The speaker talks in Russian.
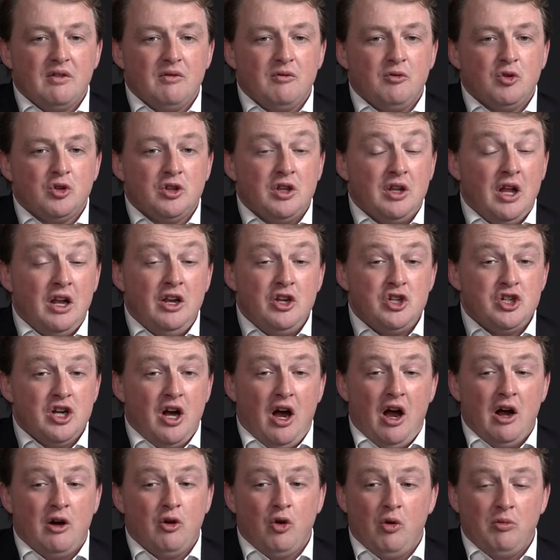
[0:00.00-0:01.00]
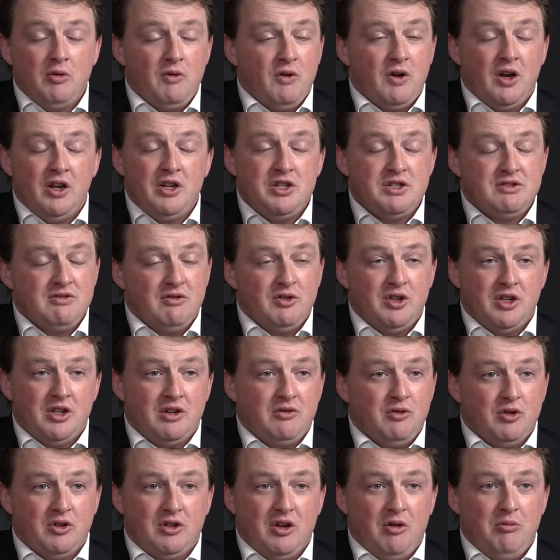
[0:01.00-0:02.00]
вот наличие огромного количества вот
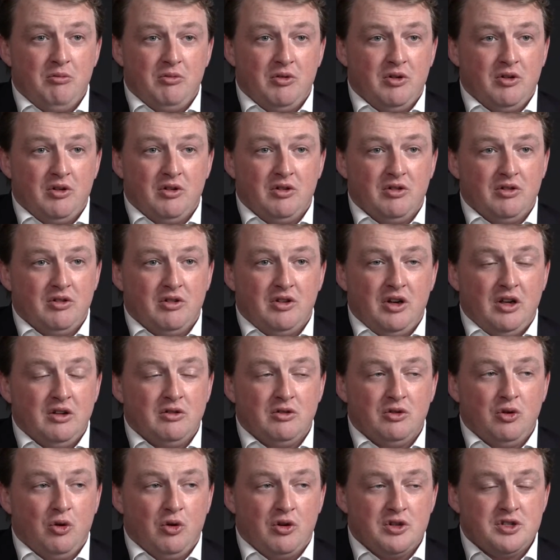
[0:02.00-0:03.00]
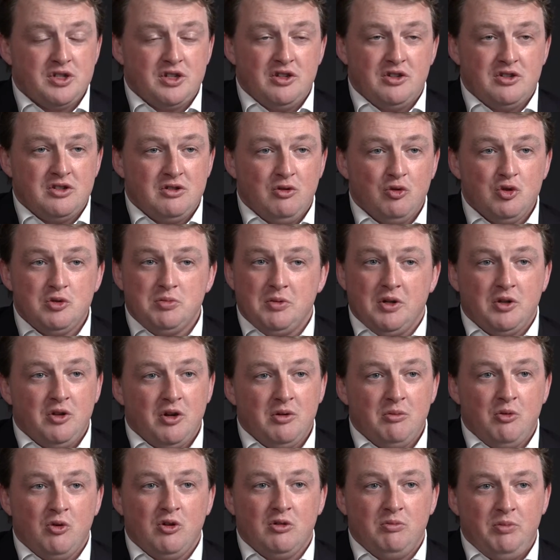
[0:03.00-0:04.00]
этих вот э, конторских служб,
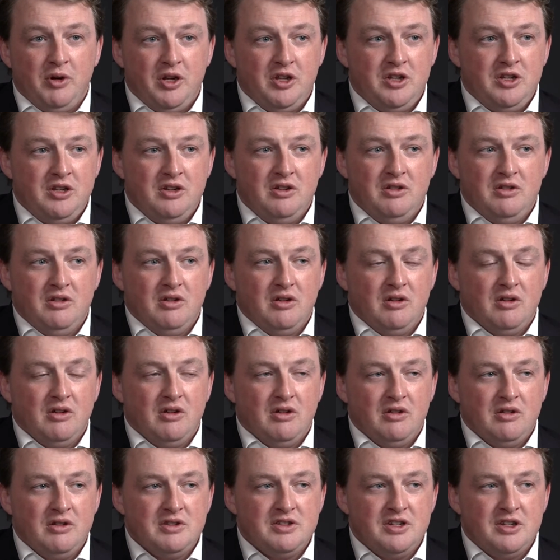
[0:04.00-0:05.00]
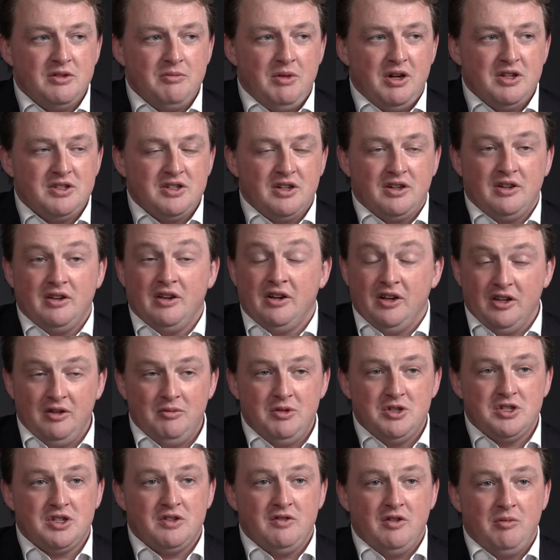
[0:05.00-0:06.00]
которые могут прийти и заниматься
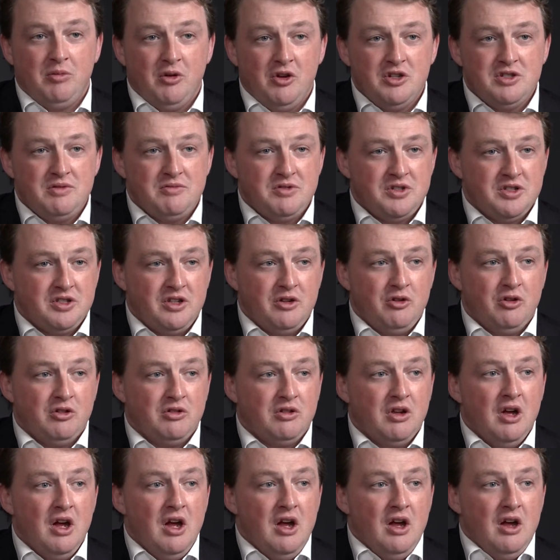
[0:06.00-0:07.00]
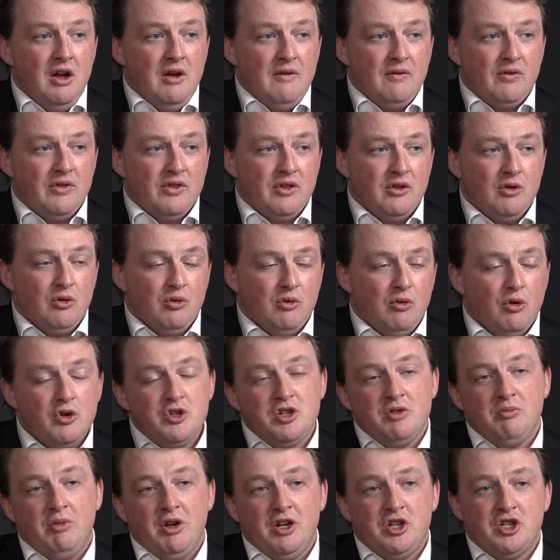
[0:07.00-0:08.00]
экономическим вопросом, создает ну,
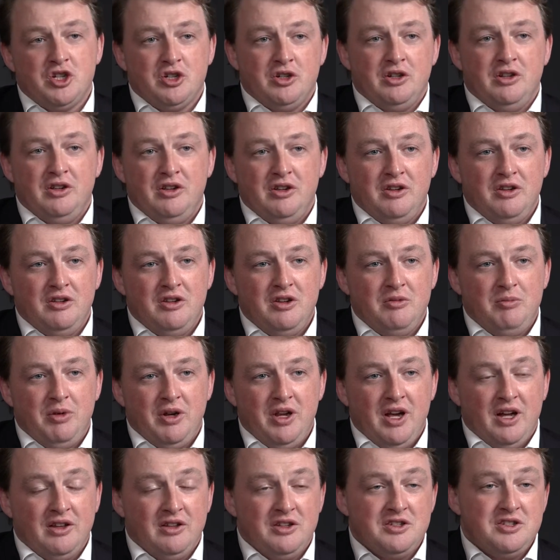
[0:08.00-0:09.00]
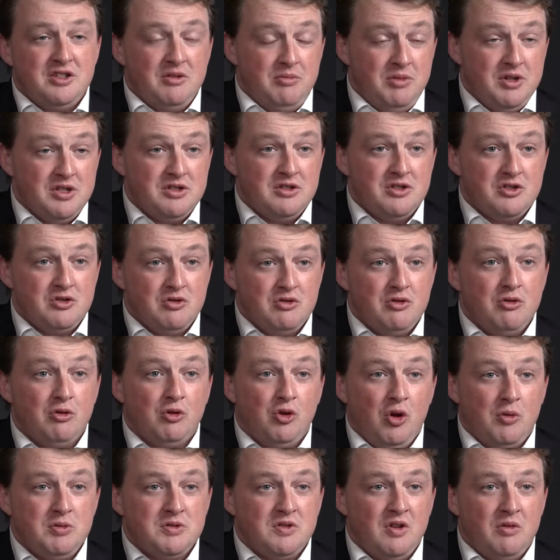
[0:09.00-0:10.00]
очень большие неприятности бизнесу,
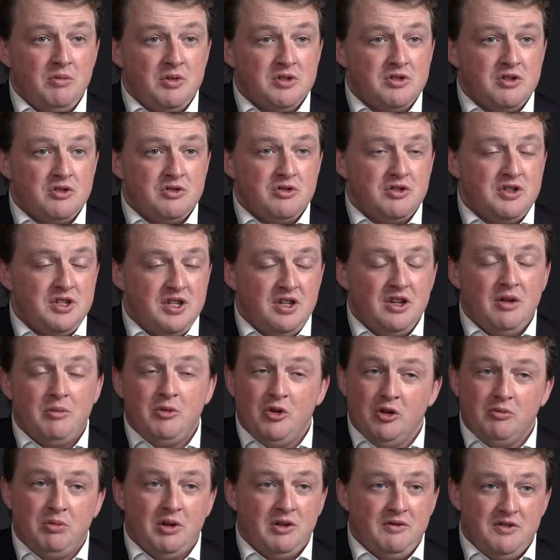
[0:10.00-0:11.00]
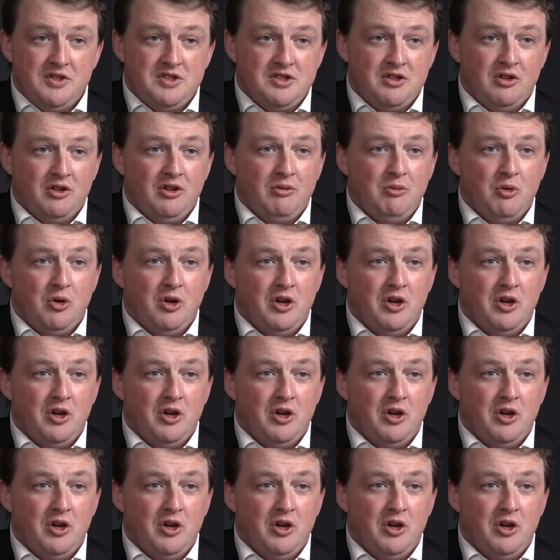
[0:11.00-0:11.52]
неудобства бизнесу и сильно бьет по инвестиционному